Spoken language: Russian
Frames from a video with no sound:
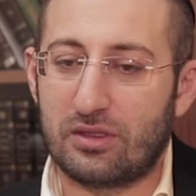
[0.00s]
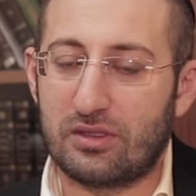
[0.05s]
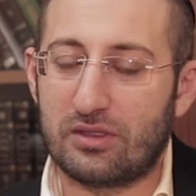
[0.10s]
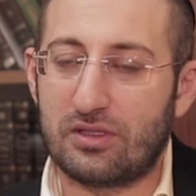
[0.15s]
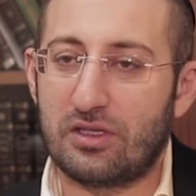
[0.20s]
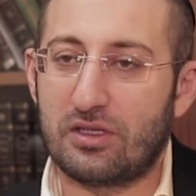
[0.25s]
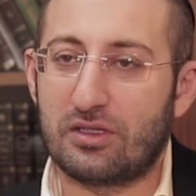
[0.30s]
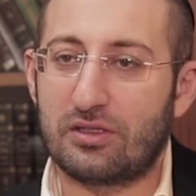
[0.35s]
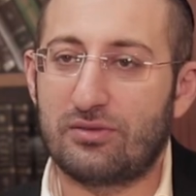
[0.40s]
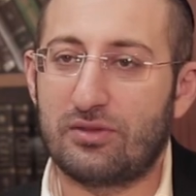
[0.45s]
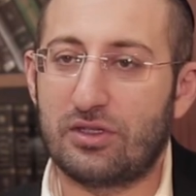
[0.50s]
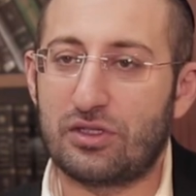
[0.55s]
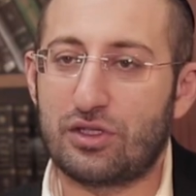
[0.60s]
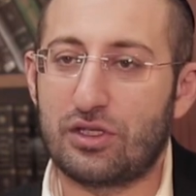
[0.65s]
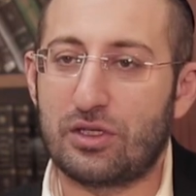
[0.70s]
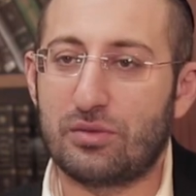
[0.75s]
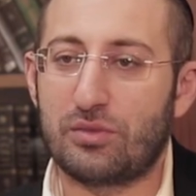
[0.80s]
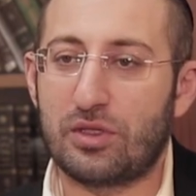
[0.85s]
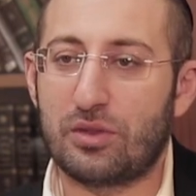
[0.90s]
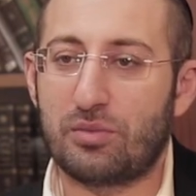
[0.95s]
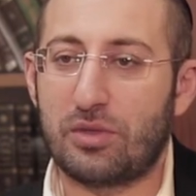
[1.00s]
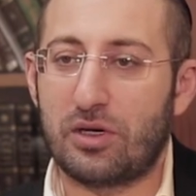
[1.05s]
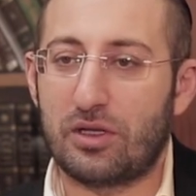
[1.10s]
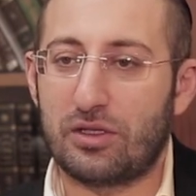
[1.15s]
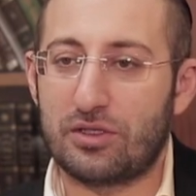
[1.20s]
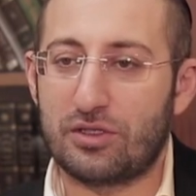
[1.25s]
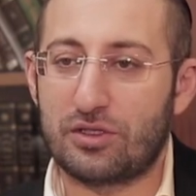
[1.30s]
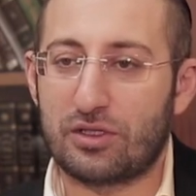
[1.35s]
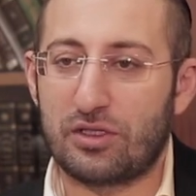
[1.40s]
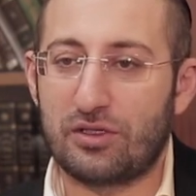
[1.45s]
нет волшебной
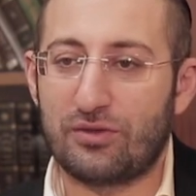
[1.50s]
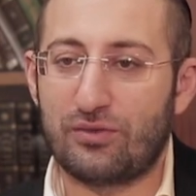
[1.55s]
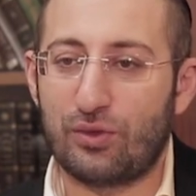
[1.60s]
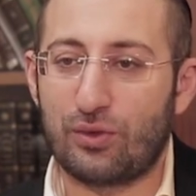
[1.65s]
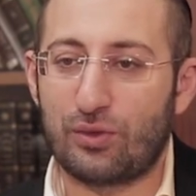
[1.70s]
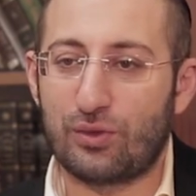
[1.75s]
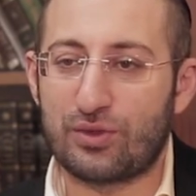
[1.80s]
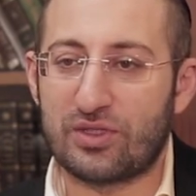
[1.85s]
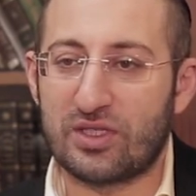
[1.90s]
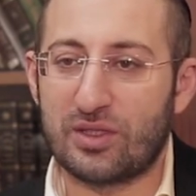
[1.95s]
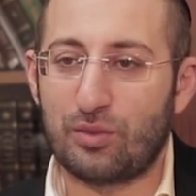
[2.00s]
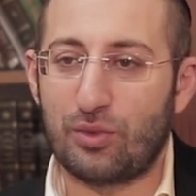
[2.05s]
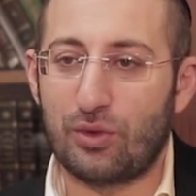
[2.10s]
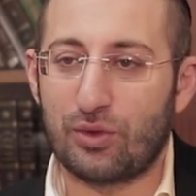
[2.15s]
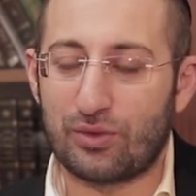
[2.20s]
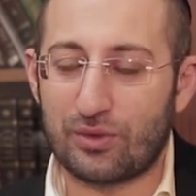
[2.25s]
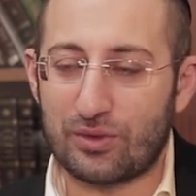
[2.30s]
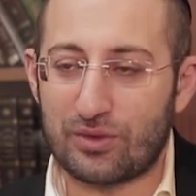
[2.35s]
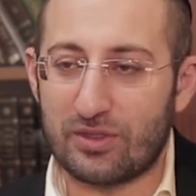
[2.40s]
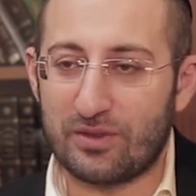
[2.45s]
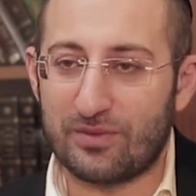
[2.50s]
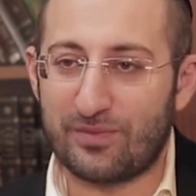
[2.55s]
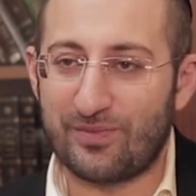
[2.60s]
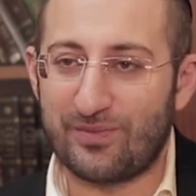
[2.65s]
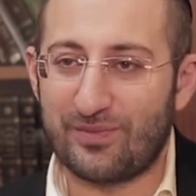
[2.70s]
палочки и фокуса-покуса.